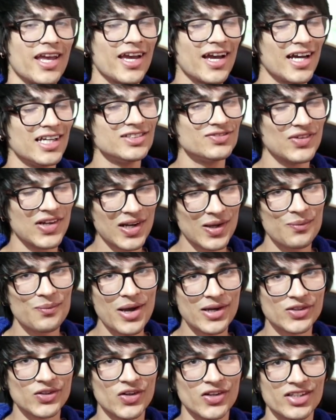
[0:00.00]
हे गाइस वेलकम
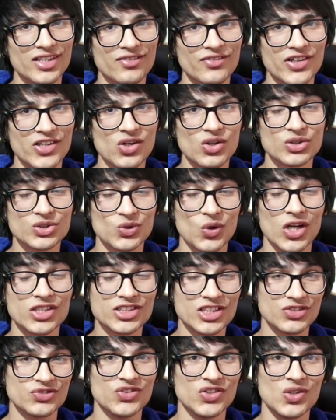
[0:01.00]
बैक टू अनदर वीडियो तो
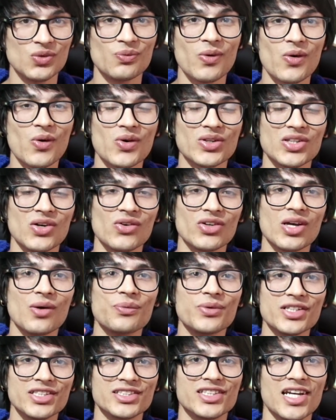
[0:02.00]
आज की इस वीडियो में आपको बताऊँगी कि
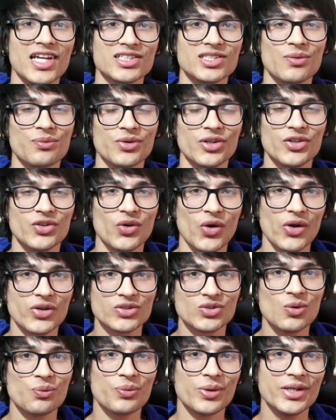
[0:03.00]
आप किस तरह से अपनी
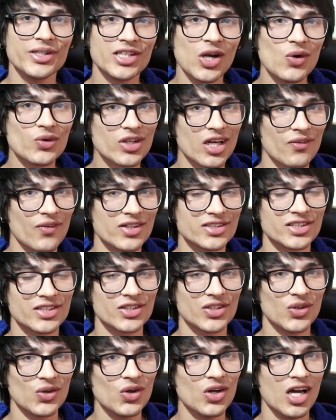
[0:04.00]
ड्राइंग्स को प्रिंट आउट करवा
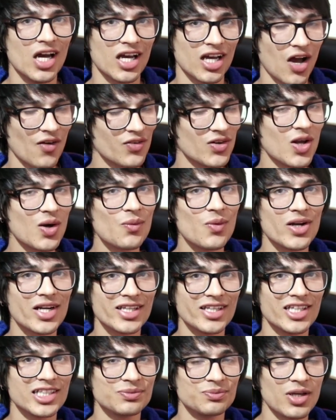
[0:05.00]
सकते हो काफ़ी लोग बोल
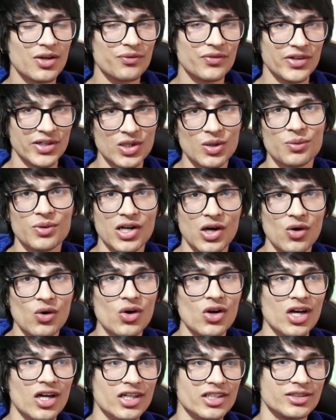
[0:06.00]
रहे थे इस पर एक वीडियो
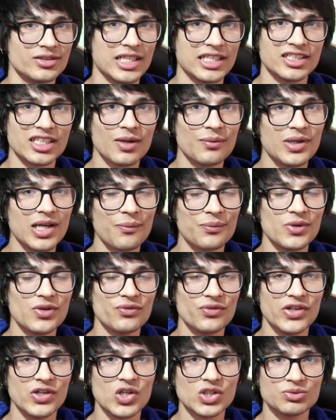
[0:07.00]
बनाओ जैसे कि मैंने अपनी
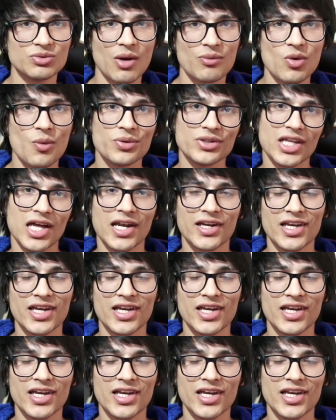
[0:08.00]
वीडियोस में आपको बता